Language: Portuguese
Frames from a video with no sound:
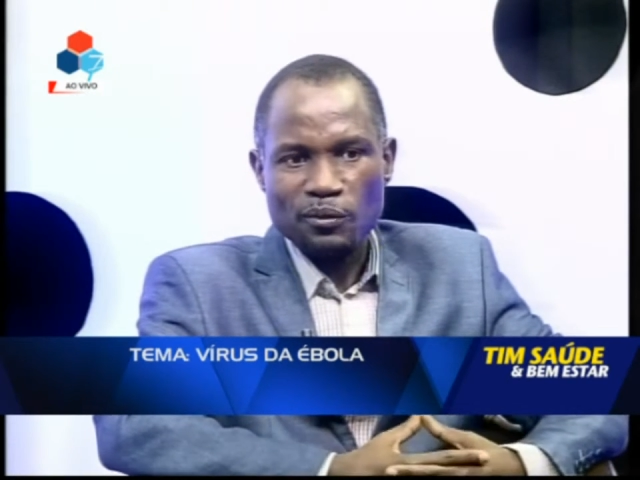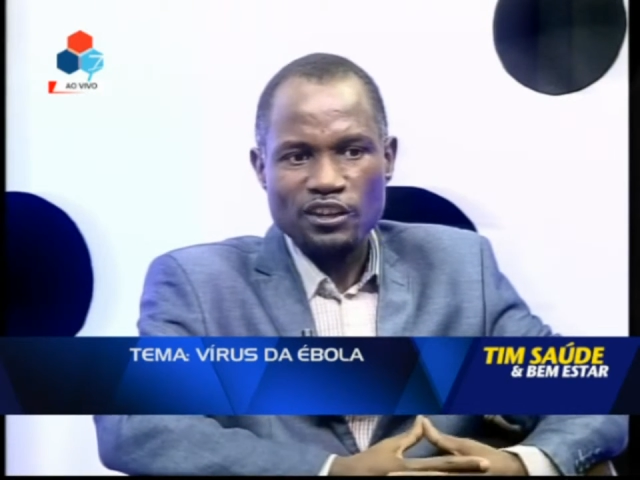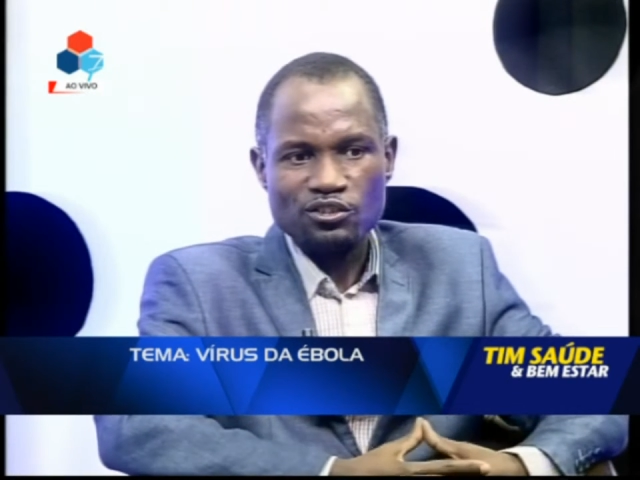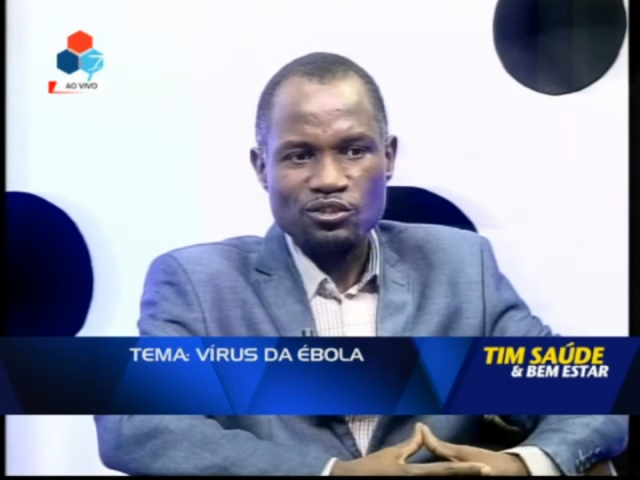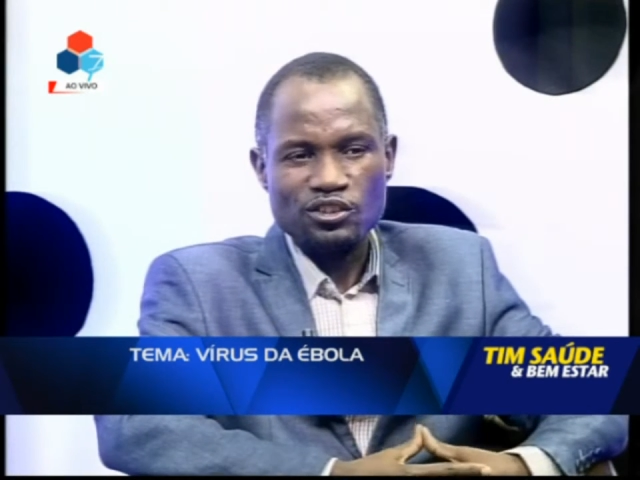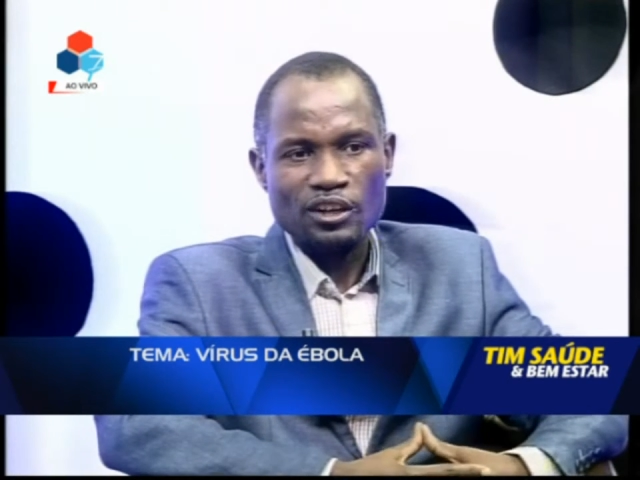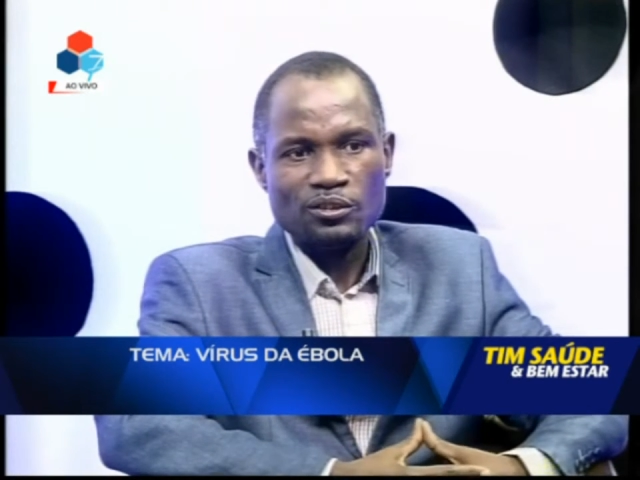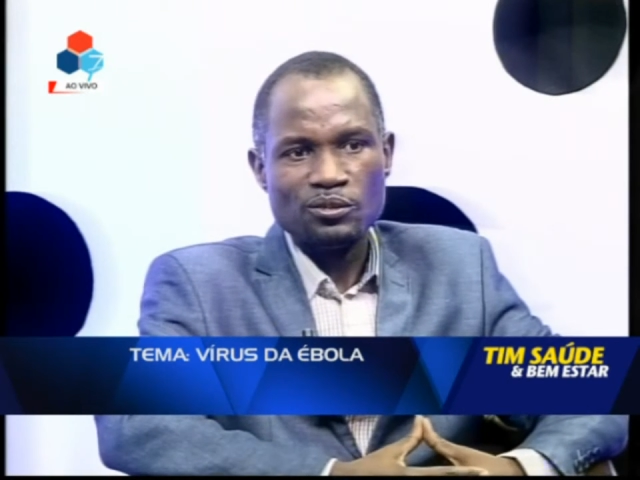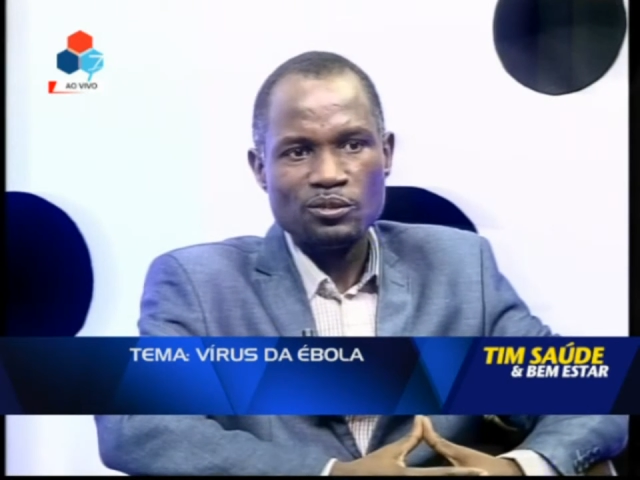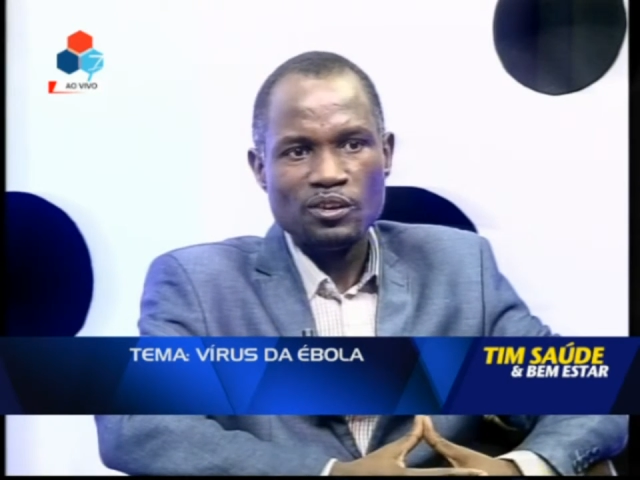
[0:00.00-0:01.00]

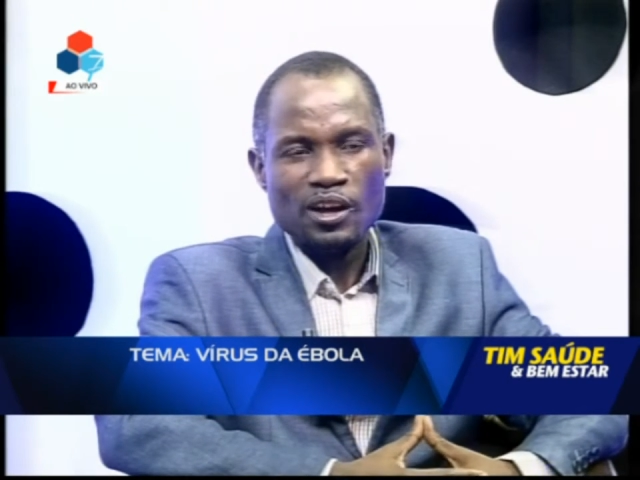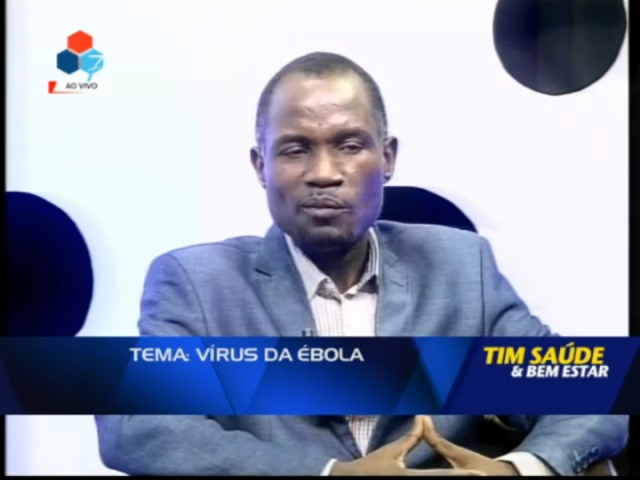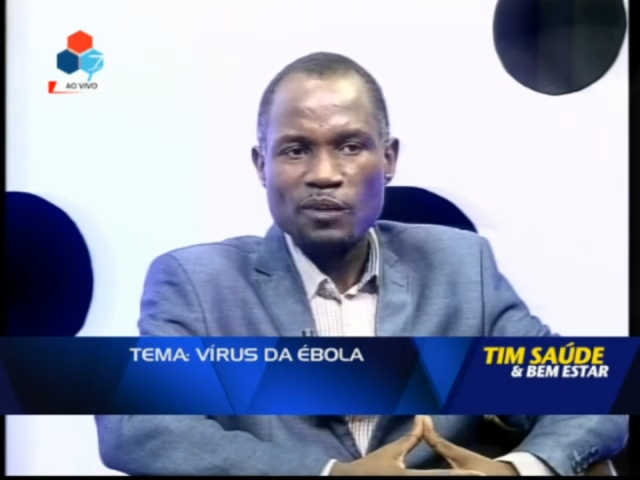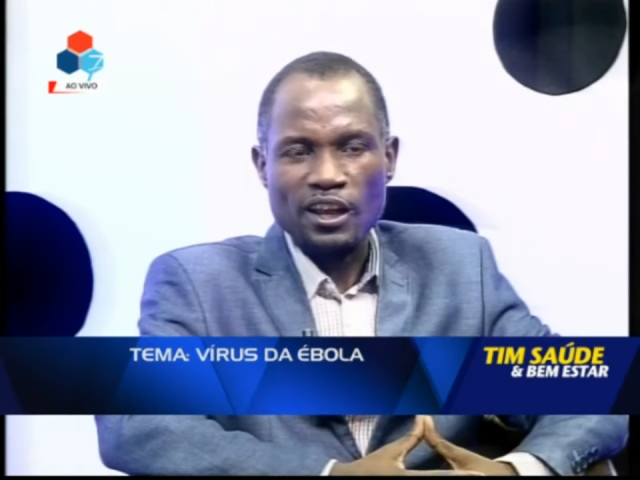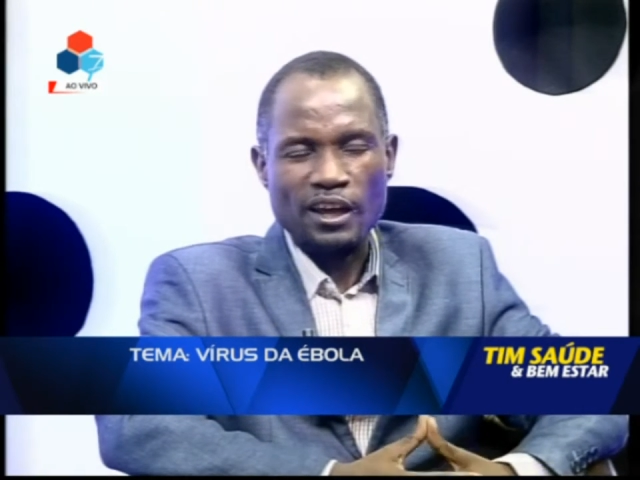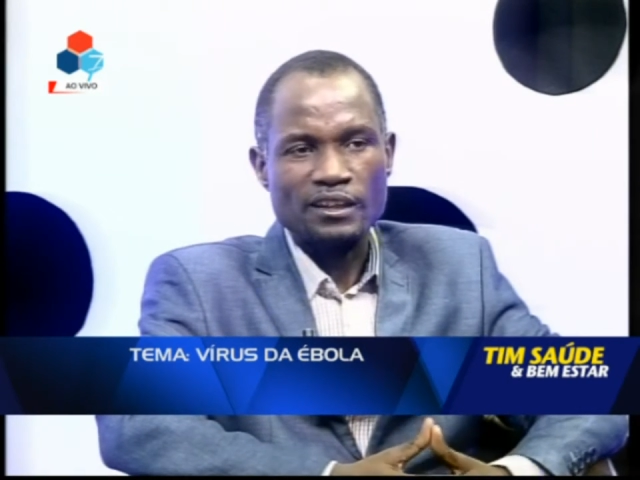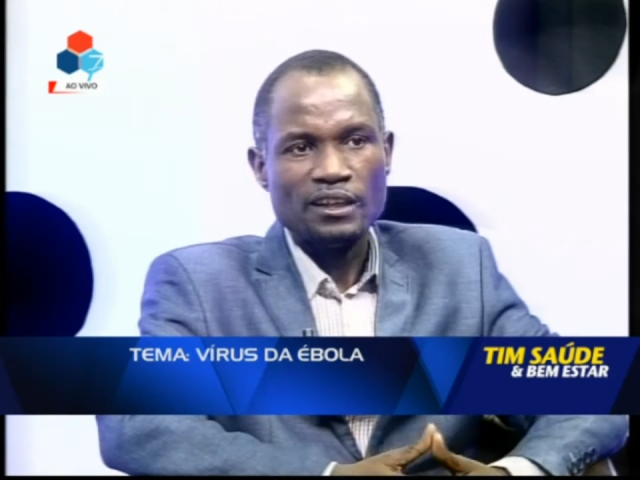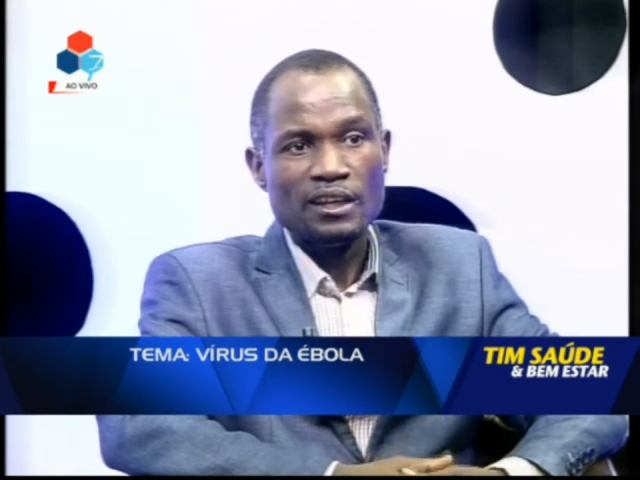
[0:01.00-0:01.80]
associados à malária.